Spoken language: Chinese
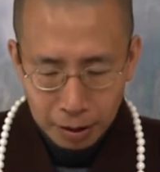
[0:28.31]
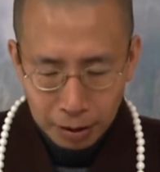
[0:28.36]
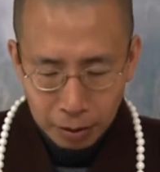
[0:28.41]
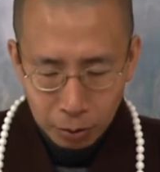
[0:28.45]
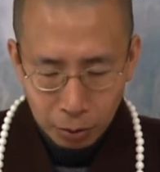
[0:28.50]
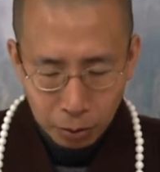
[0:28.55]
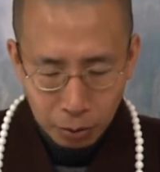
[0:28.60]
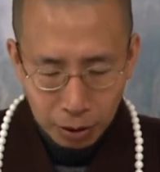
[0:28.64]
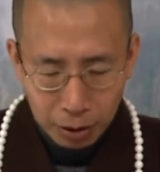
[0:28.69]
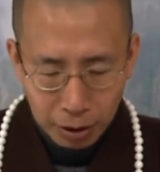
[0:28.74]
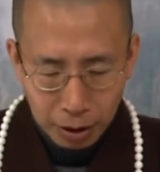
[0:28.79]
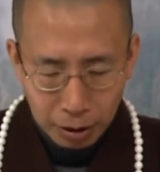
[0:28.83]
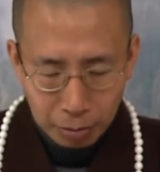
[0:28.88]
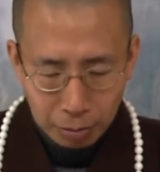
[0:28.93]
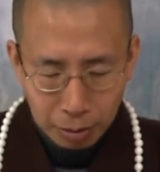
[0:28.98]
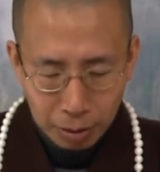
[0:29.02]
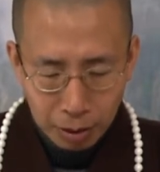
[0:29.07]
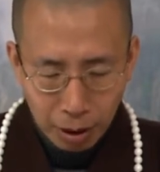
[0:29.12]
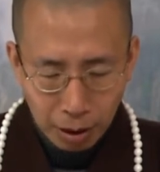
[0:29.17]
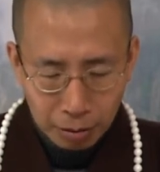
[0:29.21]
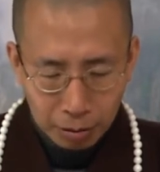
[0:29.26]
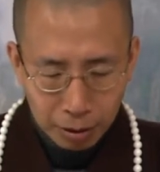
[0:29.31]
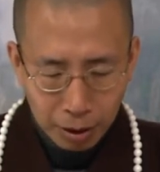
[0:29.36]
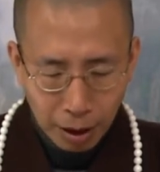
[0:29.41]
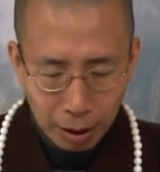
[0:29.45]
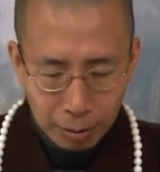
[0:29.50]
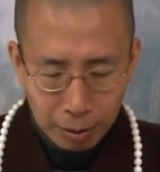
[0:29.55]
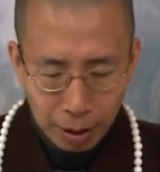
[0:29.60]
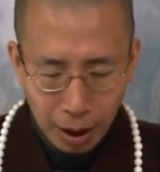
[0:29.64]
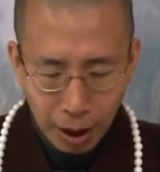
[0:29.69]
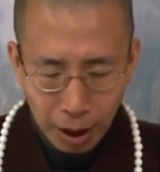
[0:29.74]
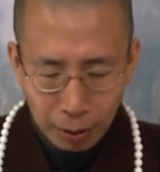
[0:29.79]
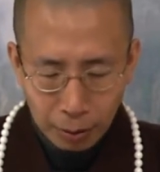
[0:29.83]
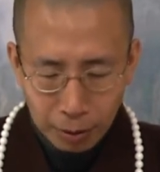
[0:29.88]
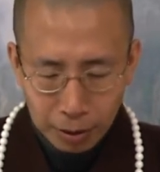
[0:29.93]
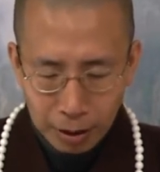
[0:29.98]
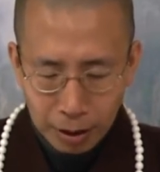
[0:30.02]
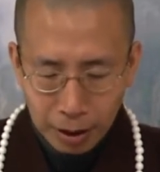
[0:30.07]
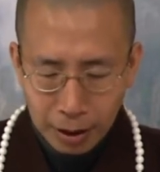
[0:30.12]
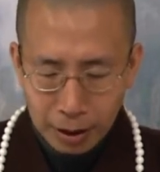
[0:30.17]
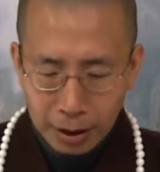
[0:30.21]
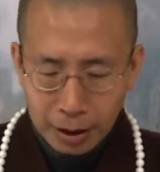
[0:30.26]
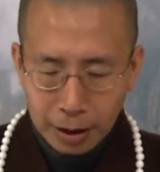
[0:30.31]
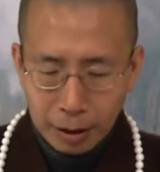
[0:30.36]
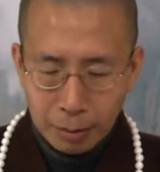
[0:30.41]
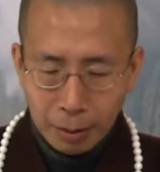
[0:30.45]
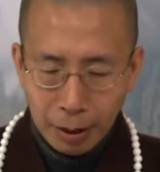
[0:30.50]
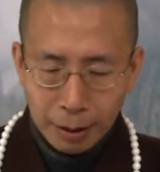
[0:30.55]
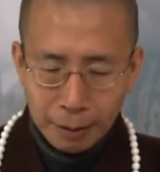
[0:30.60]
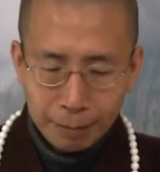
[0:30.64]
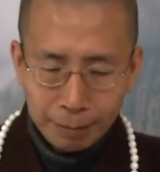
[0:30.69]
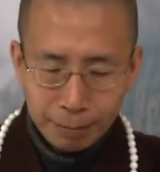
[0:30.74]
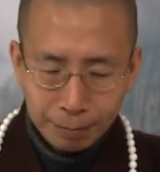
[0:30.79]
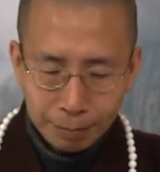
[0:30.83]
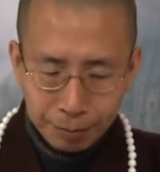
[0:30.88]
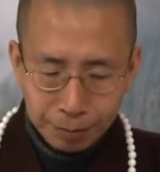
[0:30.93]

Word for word: 如果听不到，他们还会得利益吗？